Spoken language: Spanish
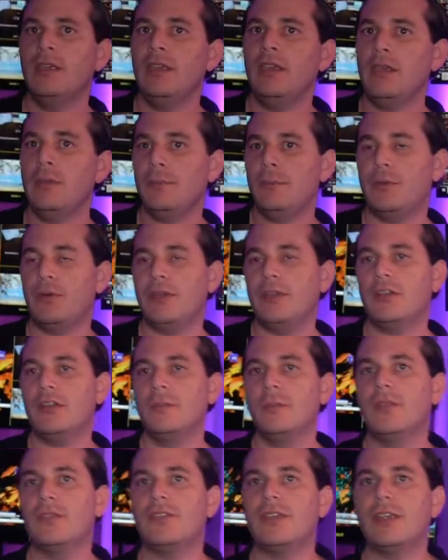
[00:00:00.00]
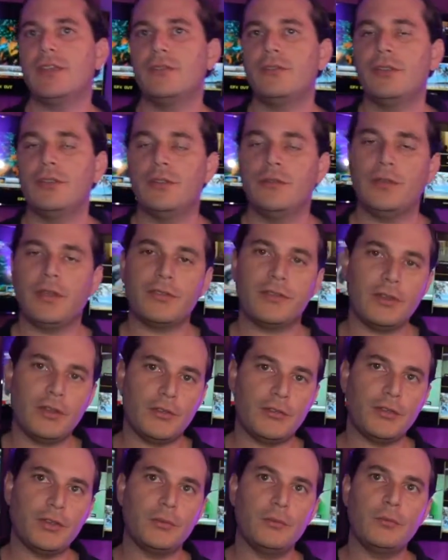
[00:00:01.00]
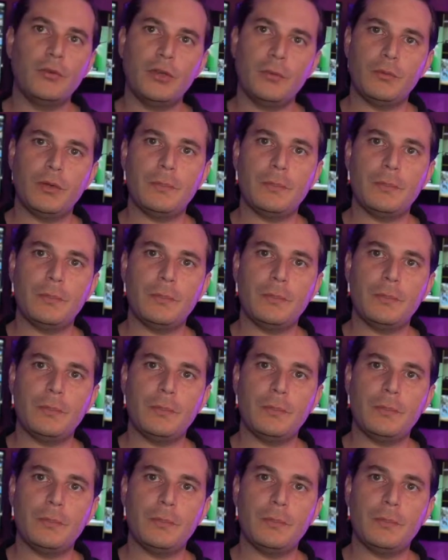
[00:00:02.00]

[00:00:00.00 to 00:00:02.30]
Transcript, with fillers: y pueden comenzar desde una, solución muy